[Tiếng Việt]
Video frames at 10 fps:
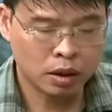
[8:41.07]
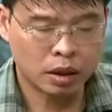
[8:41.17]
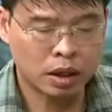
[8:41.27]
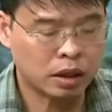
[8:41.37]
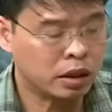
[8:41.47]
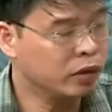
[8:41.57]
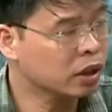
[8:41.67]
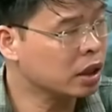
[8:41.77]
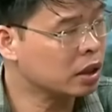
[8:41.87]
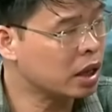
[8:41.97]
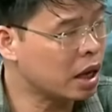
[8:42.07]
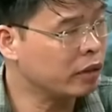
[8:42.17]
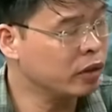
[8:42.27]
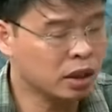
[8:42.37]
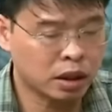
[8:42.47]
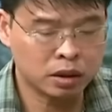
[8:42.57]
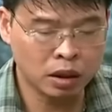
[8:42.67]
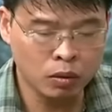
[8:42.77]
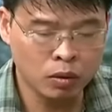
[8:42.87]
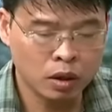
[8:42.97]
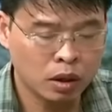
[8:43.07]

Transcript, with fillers: các cái phân cắt ngang, phân cắt sâu,